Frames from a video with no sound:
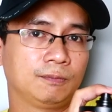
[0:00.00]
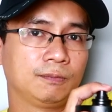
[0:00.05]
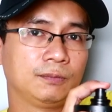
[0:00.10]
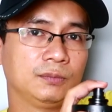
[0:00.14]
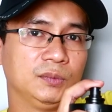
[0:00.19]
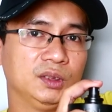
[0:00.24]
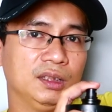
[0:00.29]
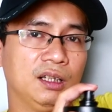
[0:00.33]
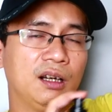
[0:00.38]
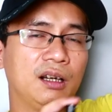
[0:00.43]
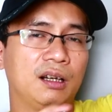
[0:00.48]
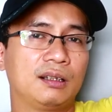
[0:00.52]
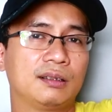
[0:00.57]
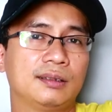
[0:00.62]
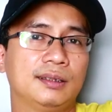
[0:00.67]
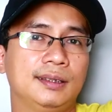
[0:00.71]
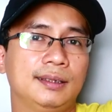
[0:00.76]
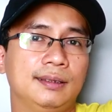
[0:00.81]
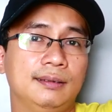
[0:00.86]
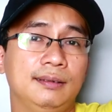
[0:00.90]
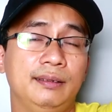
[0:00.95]
đó
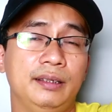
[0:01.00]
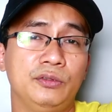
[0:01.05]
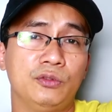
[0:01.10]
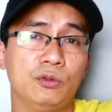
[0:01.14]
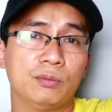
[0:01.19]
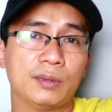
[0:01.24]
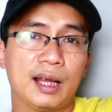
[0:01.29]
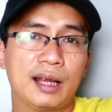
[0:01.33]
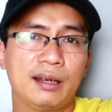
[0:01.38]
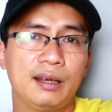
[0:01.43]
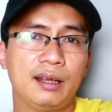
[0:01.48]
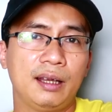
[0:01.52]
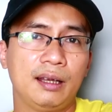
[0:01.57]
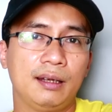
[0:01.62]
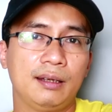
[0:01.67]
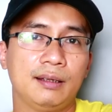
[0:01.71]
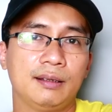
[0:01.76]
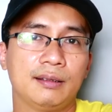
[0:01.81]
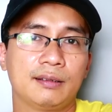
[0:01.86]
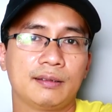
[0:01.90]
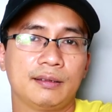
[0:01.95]
thì chúng ta
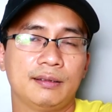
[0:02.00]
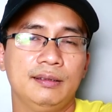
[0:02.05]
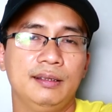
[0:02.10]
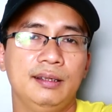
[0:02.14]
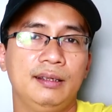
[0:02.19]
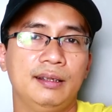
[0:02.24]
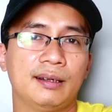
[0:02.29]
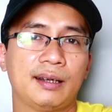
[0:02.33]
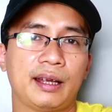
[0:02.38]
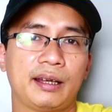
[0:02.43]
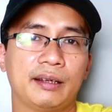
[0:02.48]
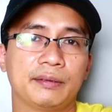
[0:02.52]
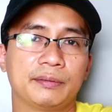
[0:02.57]
nên như thế này